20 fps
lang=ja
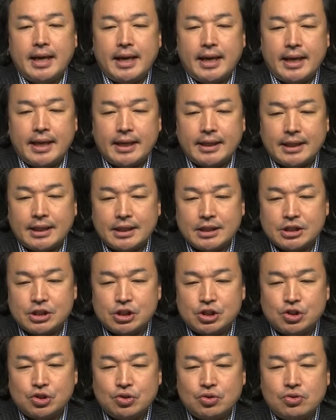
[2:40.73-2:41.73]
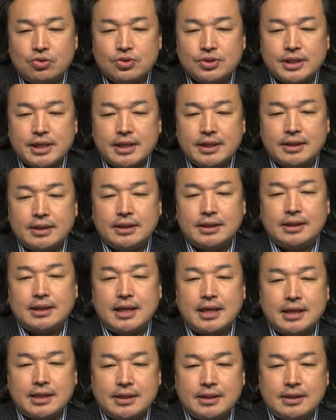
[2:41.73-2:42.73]
えー、ただ市場全
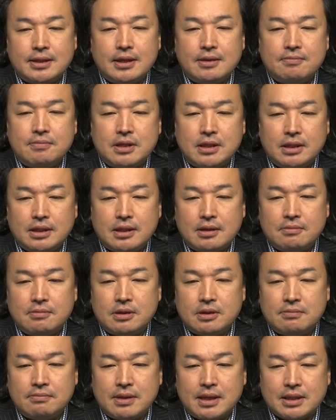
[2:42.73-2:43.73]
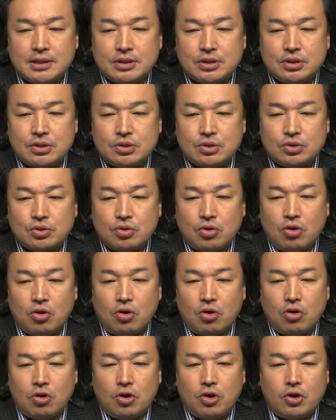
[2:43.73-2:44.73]
体で見てみます
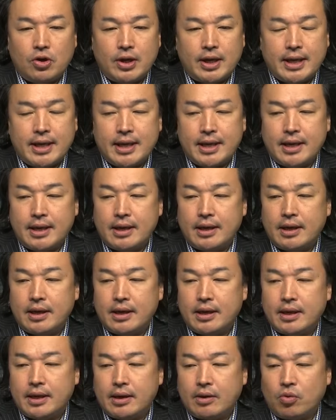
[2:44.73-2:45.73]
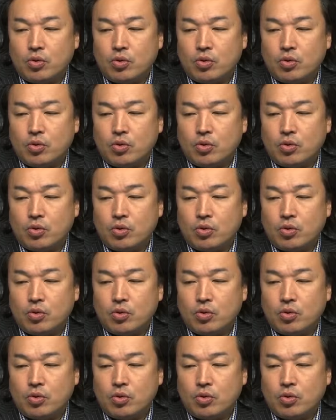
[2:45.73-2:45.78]
と、えー、